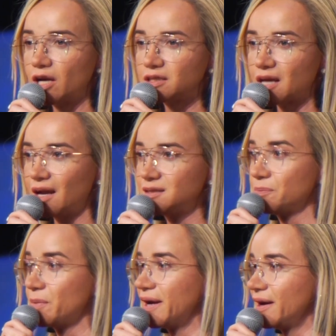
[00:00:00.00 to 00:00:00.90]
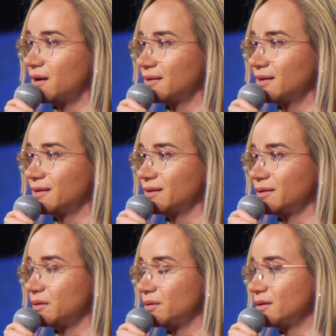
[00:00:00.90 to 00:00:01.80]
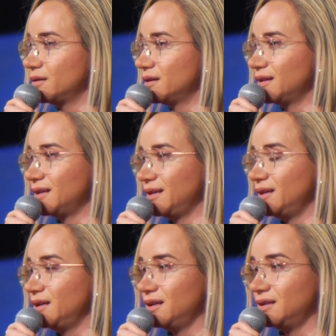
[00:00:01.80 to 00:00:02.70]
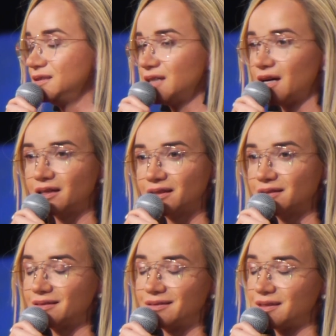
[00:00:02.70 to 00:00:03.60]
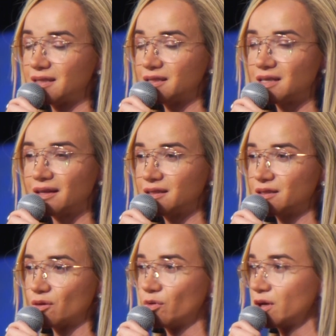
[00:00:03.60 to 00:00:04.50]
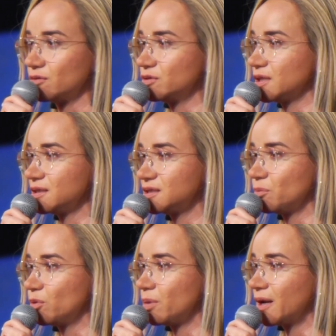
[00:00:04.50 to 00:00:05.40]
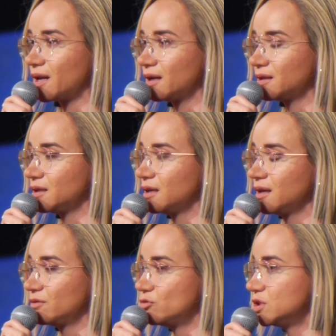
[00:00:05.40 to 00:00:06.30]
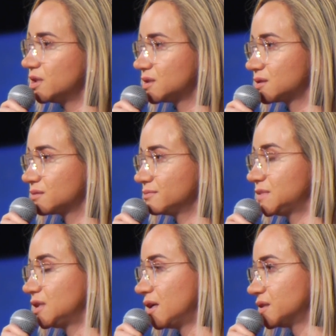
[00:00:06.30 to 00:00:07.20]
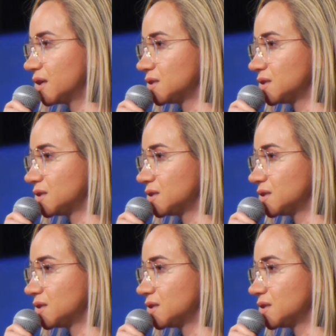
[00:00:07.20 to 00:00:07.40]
horas a la semana y ya te sientes como que no tienes tiempo para nada, ni, no estás, si eres